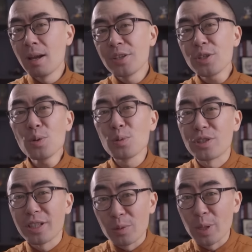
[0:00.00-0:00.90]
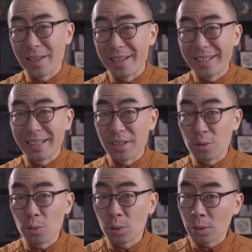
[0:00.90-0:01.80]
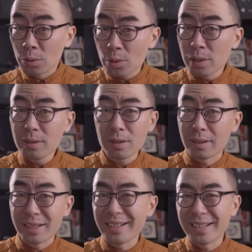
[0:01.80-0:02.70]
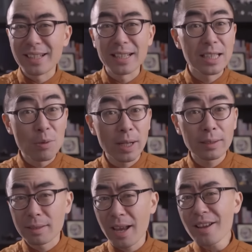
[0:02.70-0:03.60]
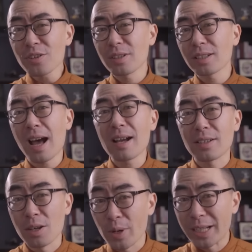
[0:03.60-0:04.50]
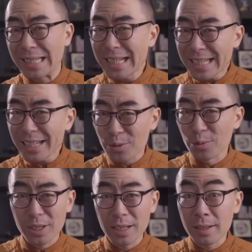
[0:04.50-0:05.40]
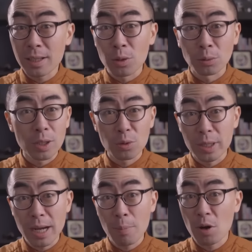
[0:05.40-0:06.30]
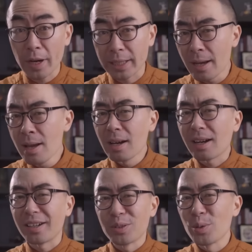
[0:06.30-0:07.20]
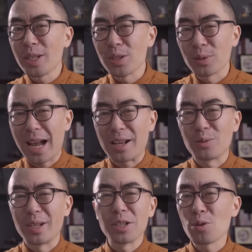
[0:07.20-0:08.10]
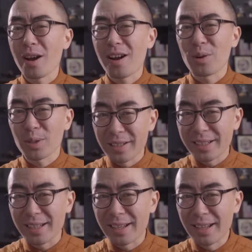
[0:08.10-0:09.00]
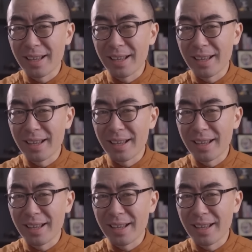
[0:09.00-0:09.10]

就是因为曾经的中国农村是经济的低洼地，才使得它成为新技术、新金融的最佳爆发点，很容易就炸出了一串好成绩。